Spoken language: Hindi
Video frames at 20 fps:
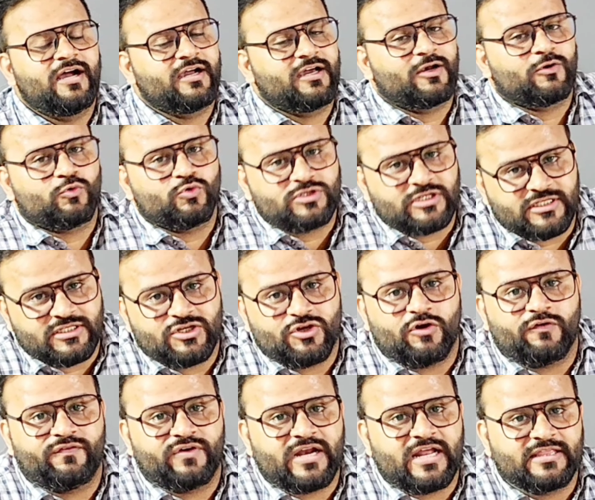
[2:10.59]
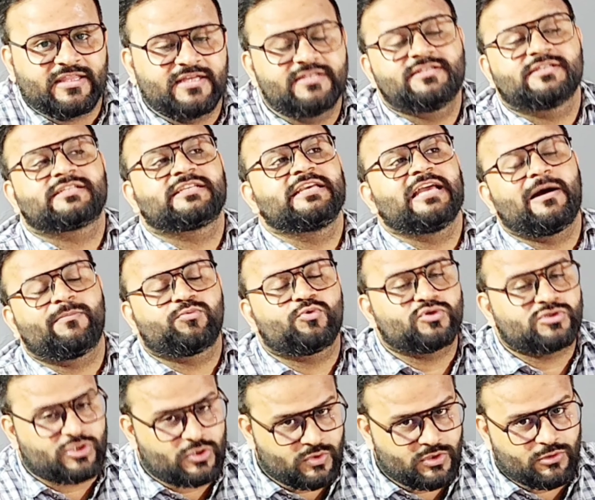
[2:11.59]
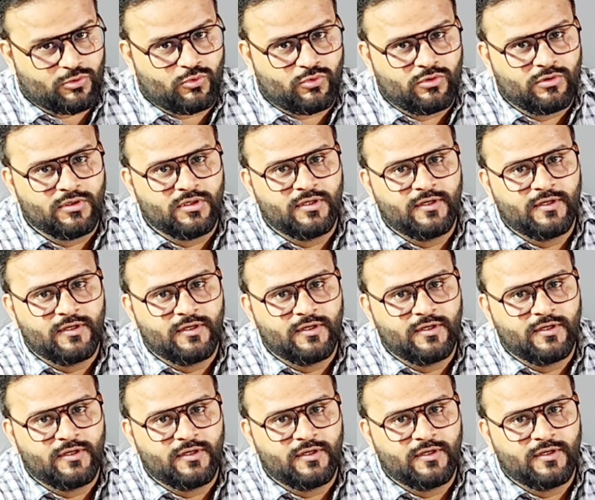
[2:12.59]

अगर कुछ अच्छे ऑफर आते हैं जिसकी आपको ज़रूरत हो